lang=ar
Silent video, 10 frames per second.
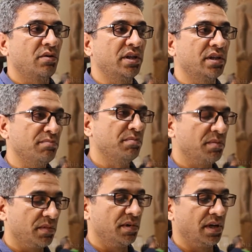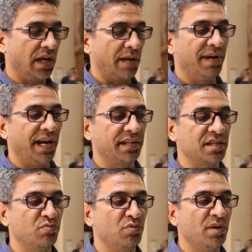ويتم عمل
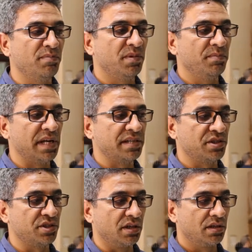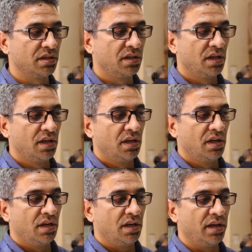حدث مهم بهذا الشأن
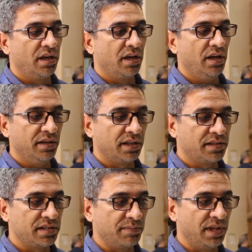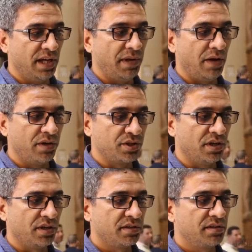آه، احنا استقبلناها من حوالي
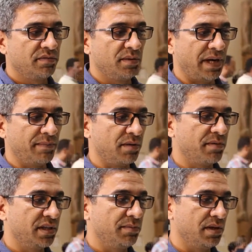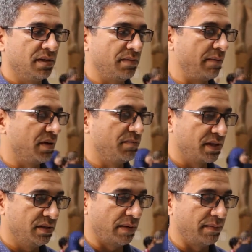شهر في المعمل البردي بالمعمل
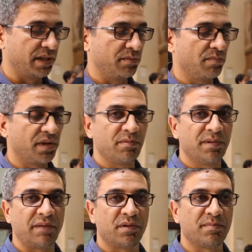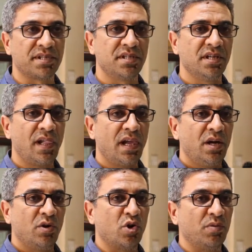البردي معمل ترميم البردي بالمتحف المصري
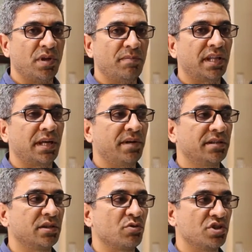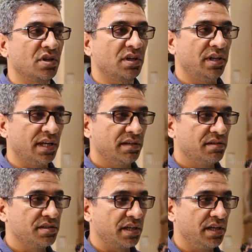وقمنا بعد عمليات التوثيق ليها
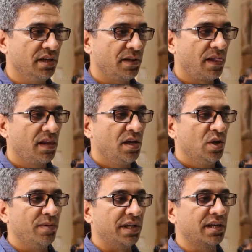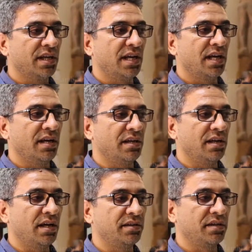السريع وبعد كده
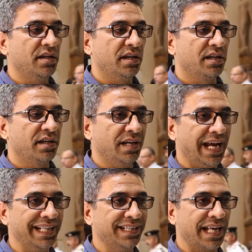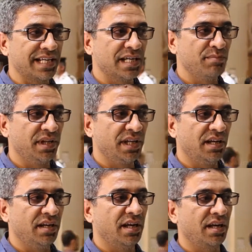آه، قدرنا ان احنا نحدد اجزاء منها
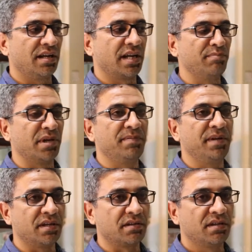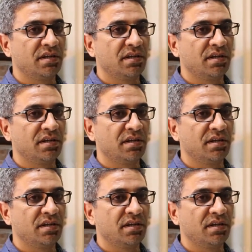لان هي الكم كبير